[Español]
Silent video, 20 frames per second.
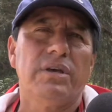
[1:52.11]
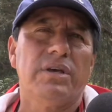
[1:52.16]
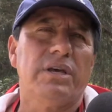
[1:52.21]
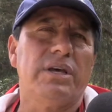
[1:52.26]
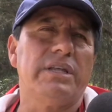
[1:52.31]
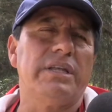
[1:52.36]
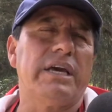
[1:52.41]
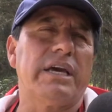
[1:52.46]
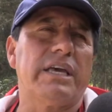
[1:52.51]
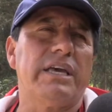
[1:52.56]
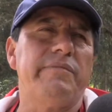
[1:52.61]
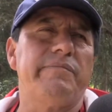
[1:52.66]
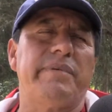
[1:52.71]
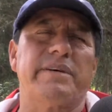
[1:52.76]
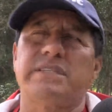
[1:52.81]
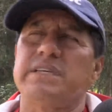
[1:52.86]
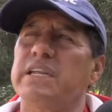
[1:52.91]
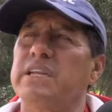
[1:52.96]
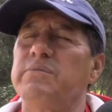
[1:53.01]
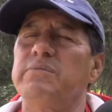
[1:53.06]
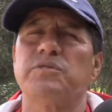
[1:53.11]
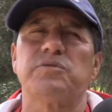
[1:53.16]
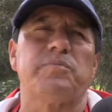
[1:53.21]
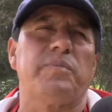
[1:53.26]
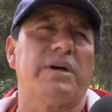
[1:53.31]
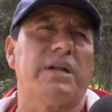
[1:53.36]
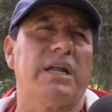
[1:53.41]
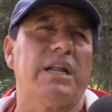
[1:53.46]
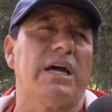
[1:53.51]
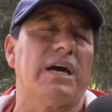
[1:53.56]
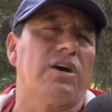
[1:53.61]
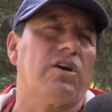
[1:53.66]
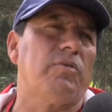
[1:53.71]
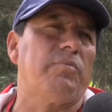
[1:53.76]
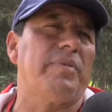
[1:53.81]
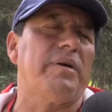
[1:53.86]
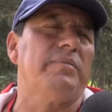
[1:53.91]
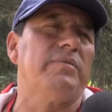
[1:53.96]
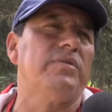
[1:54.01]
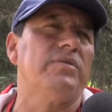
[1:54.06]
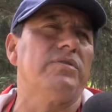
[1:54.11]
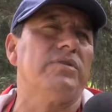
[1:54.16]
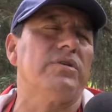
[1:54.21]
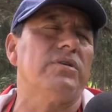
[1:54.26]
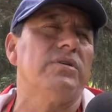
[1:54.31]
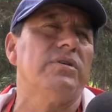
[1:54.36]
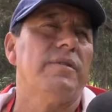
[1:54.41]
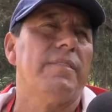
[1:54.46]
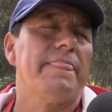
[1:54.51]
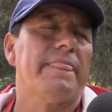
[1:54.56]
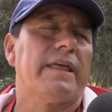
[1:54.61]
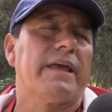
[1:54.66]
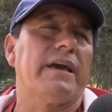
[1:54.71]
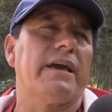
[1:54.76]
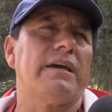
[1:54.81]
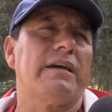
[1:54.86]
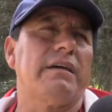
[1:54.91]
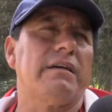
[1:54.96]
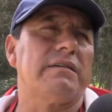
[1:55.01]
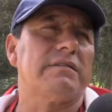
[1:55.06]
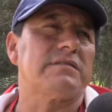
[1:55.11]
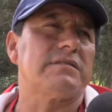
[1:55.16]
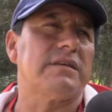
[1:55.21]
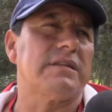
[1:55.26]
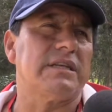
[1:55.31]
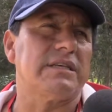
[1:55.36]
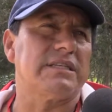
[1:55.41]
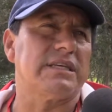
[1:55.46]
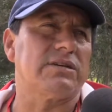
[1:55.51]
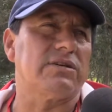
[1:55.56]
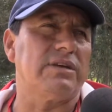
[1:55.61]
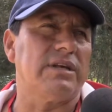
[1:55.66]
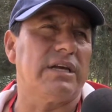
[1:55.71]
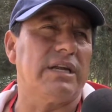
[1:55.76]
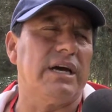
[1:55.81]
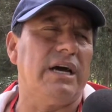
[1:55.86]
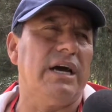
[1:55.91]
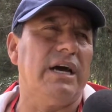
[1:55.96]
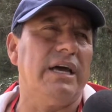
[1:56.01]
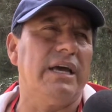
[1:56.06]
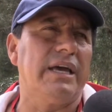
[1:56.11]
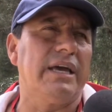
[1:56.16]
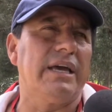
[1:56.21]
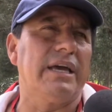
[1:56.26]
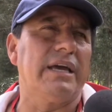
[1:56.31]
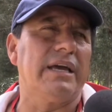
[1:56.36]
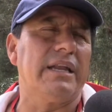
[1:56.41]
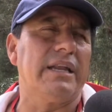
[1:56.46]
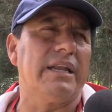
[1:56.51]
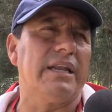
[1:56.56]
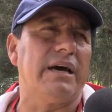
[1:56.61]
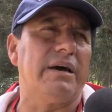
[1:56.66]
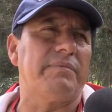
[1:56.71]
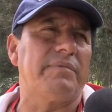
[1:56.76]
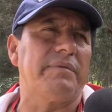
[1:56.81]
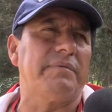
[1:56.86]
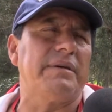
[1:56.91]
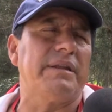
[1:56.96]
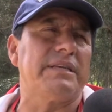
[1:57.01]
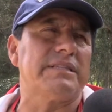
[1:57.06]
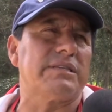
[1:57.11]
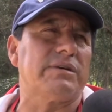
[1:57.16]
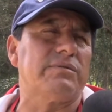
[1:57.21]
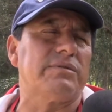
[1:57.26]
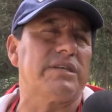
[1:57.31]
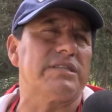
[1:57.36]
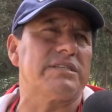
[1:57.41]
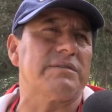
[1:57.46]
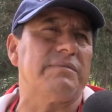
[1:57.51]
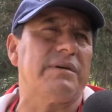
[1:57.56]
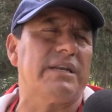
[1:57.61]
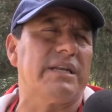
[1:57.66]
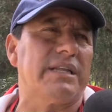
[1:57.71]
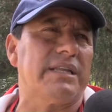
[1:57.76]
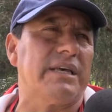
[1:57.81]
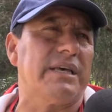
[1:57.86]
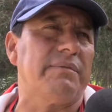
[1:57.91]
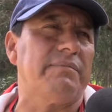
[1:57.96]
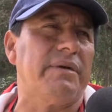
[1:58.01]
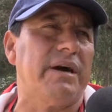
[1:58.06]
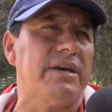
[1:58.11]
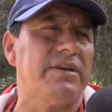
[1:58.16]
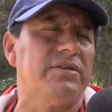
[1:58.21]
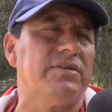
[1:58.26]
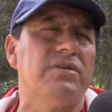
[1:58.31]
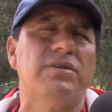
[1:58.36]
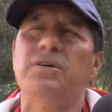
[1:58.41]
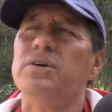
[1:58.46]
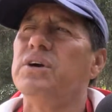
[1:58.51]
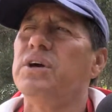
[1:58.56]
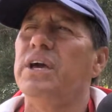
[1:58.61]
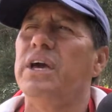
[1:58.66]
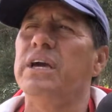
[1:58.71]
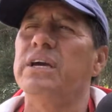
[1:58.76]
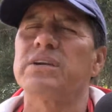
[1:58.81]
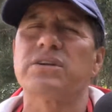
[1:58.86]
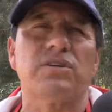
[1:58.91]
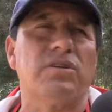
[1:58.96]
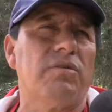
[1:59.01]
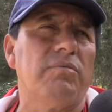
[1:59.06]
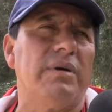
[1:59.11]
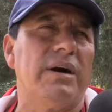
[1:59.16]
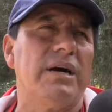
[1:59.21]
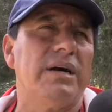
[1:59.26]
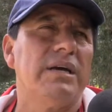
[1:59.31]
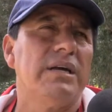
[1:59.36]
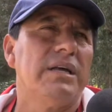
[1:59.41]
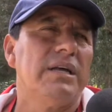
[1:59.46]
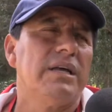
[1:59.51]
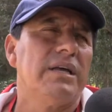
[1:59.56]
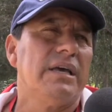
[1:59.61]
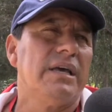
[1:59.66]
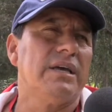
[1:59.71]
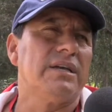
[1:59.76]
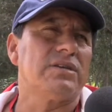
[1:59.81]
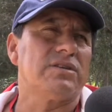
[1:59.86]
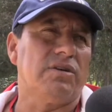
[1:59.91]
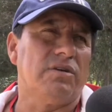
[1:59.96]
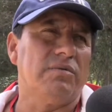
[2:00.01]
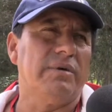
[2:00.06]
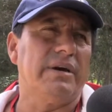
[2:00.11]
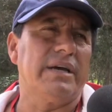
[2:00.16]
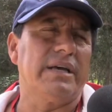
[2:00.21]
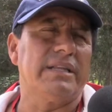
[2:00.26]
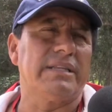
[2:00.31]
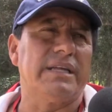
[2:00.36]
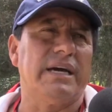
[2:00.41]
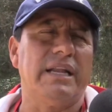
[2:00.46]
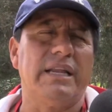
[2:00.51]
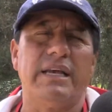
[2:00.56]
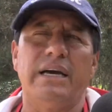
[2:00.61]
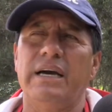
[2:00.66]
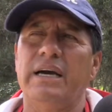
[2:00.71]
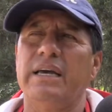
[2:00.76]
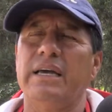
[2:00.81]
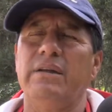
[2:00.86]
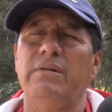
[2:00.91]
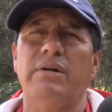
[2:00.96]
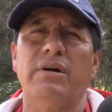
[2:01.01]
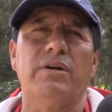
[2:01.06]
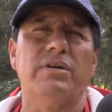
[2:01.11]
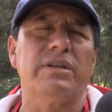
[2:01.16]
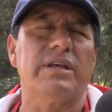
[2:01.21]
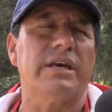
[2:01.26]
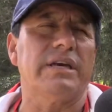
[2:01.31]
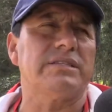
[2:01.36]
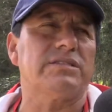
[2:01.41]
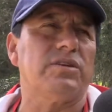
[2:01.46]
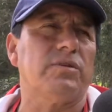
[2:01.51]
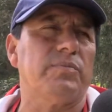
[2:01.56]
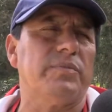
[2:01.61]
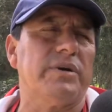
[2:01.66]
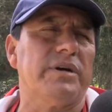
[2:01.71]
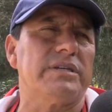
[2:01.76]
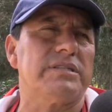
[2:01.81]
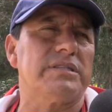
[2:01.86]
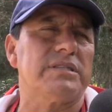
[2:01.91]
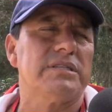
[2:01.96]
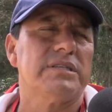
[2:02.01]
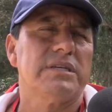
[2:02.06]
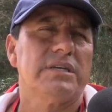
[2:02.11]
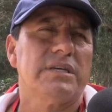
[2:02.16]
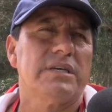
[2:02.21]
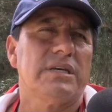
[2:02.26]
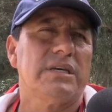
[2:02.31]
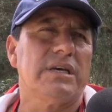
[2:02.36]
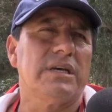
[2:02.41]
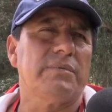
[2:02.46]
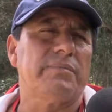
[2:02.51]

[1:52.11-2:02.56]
y de aquí pasaremos para la Copa Mundo que se desarrollará en la primera y segunda semana de mayo en Roma, en Roma, en Italia. Y luego de esto, pues, eh,